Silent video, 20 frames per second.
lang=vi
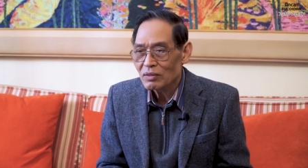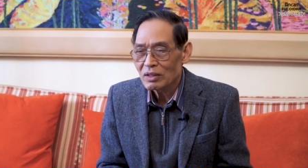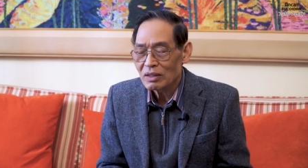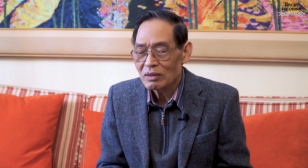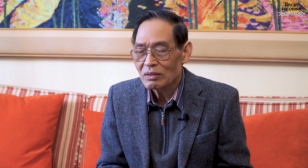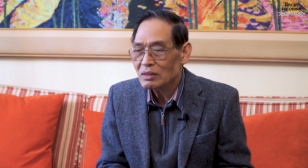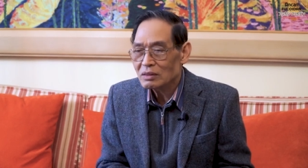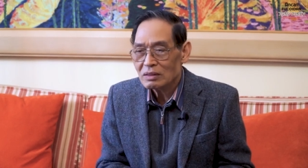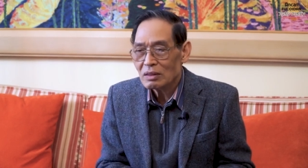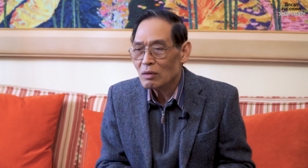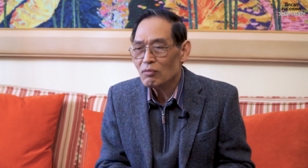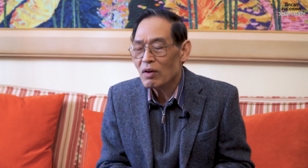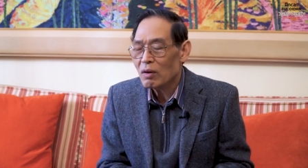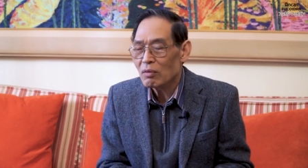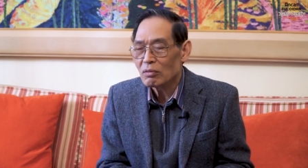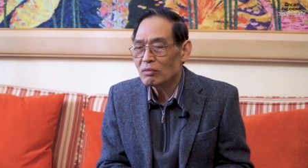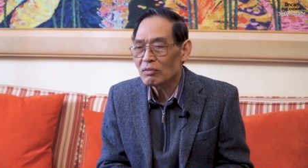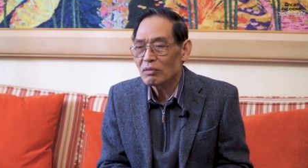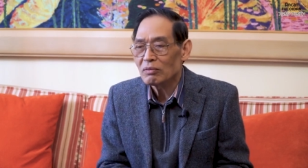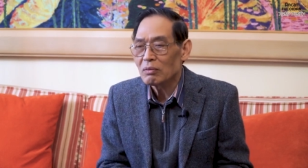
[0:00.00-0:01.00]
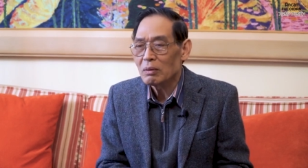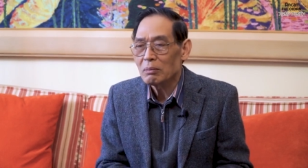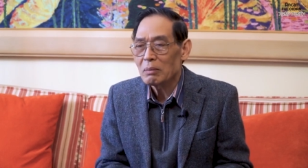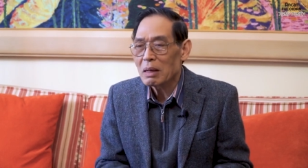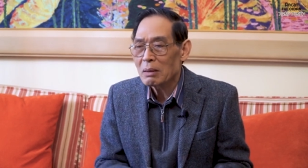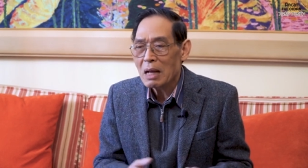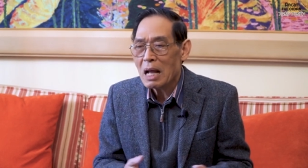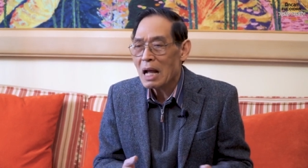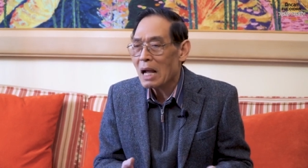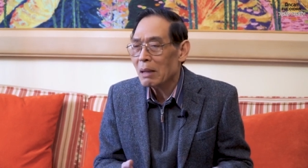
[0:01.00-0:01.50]
thì trong vòng
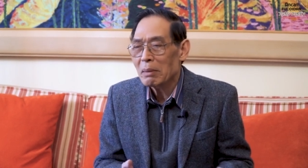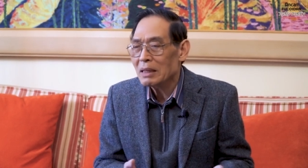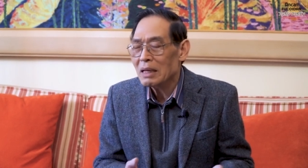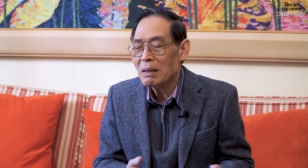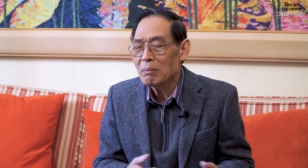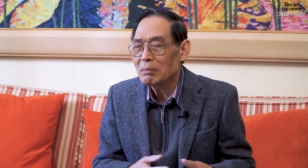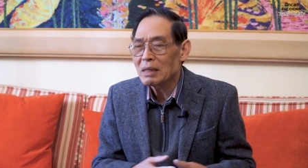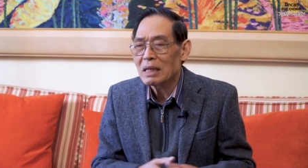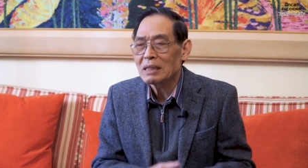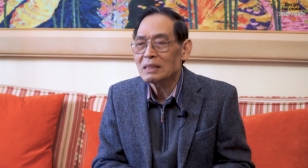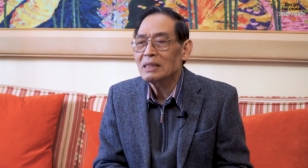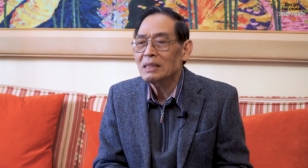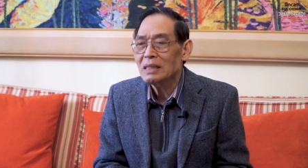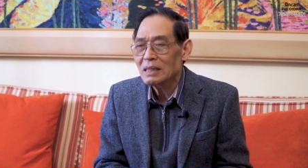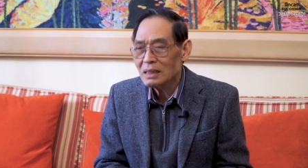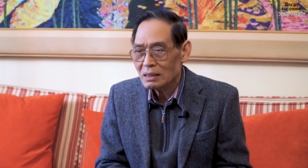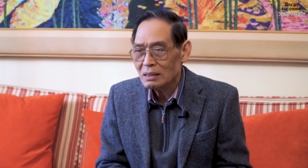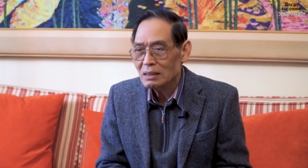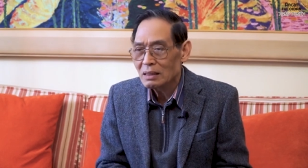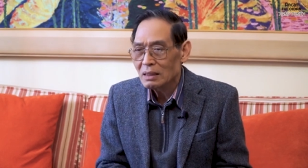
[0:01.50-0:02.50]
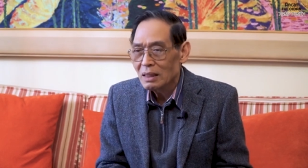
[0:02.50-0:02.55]
hai ba năm là chết hết